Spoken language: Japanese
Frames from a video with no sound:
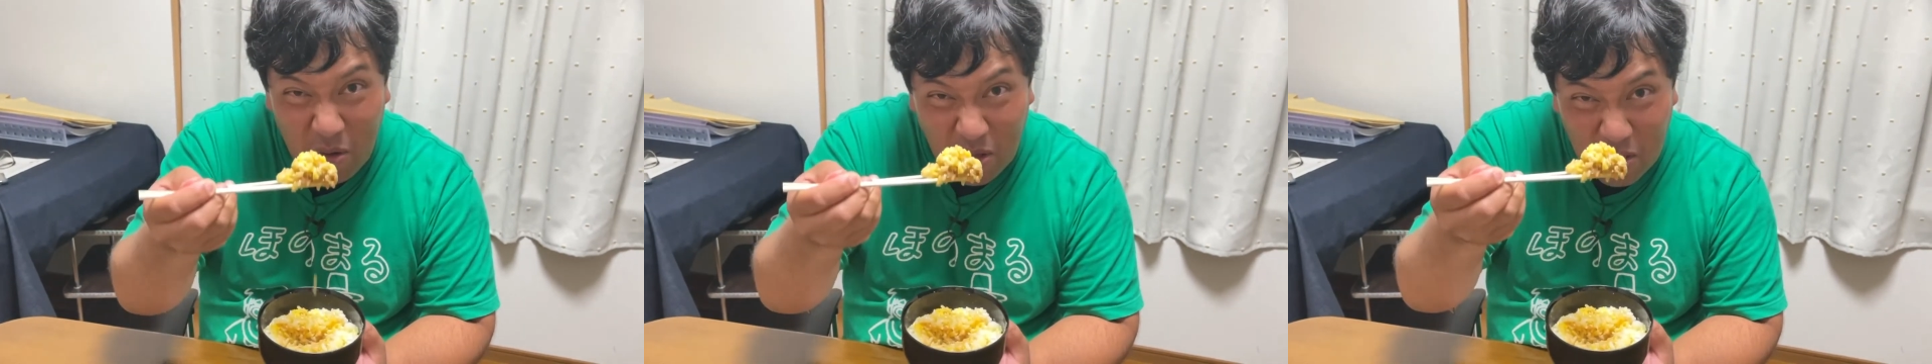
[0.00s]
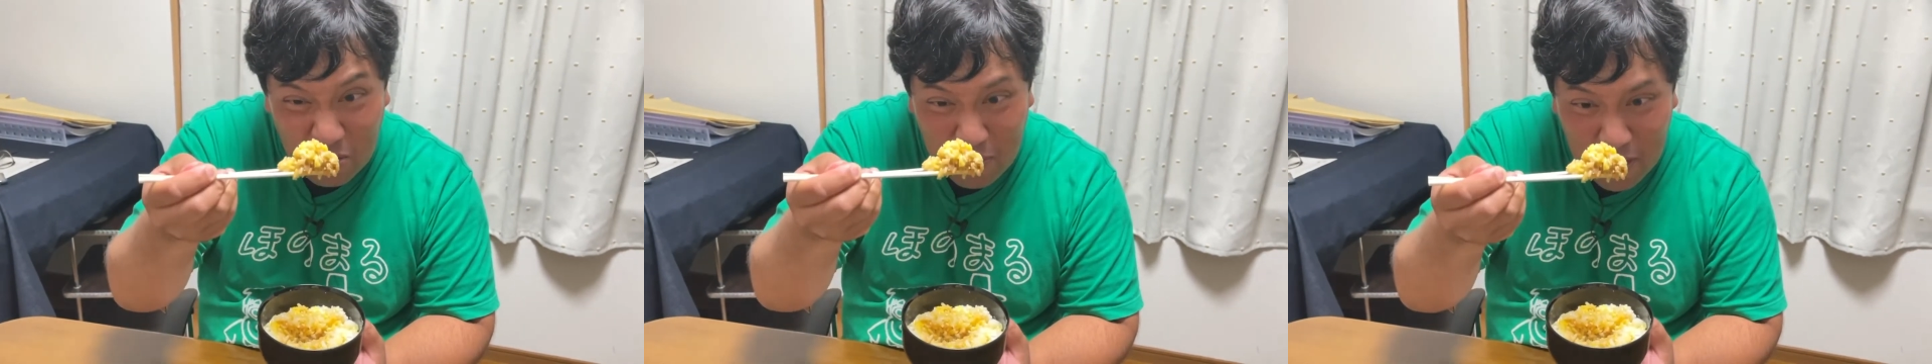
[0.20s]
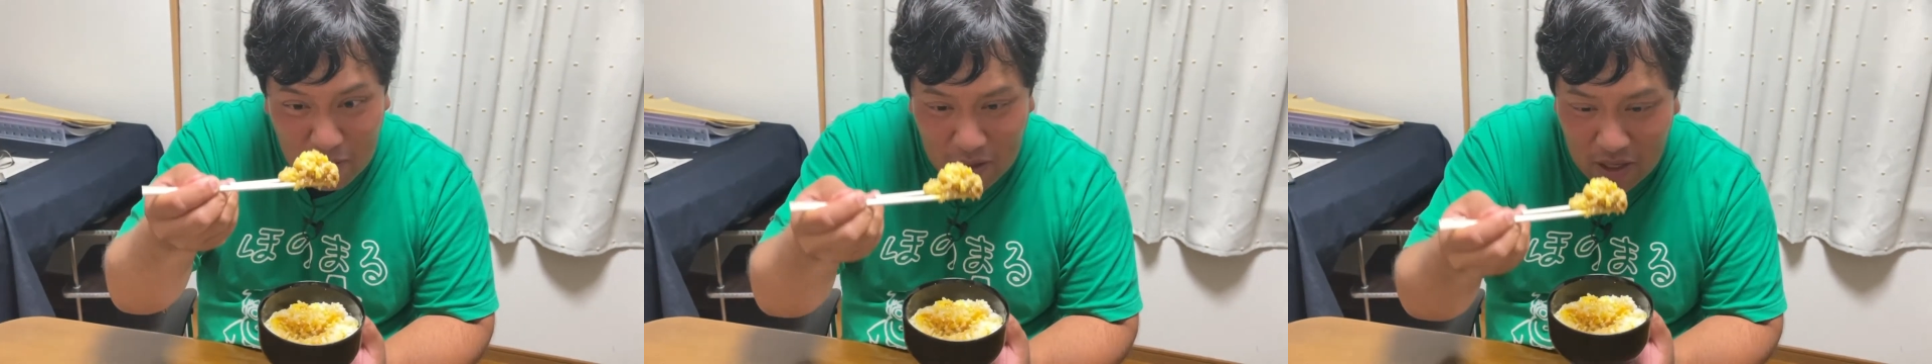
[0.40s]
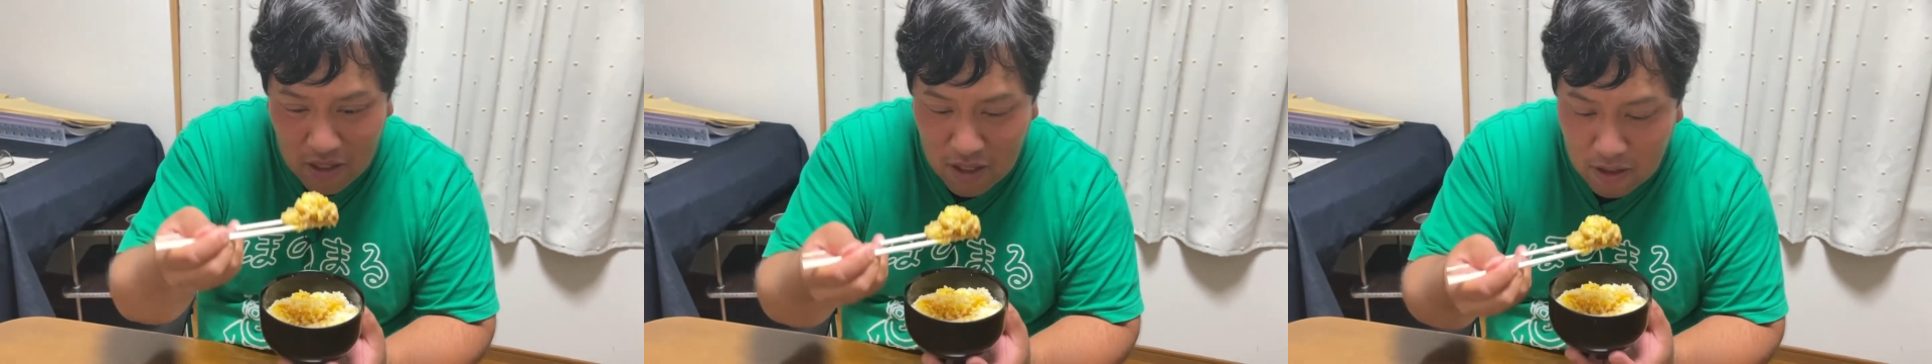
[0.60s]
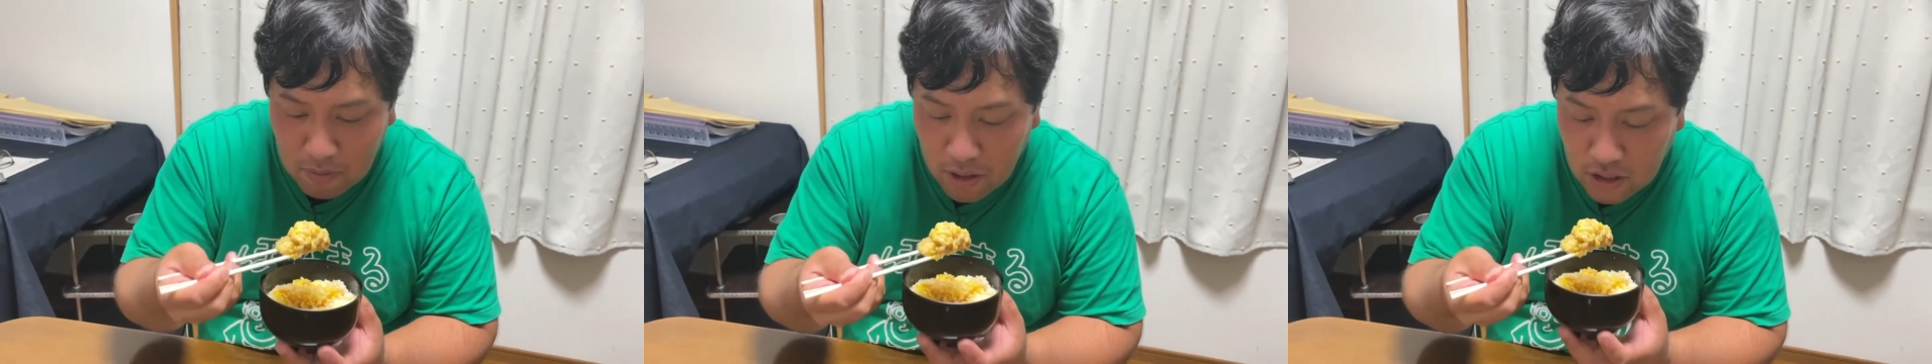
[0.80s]
かけご飯ってうまいよね。い
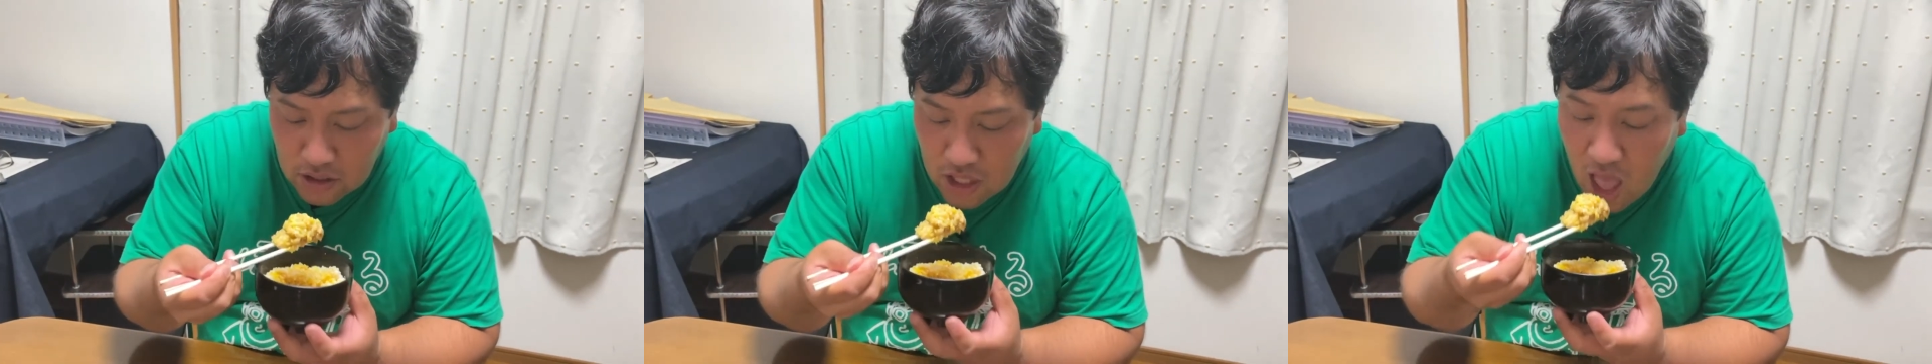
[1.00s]
ただきま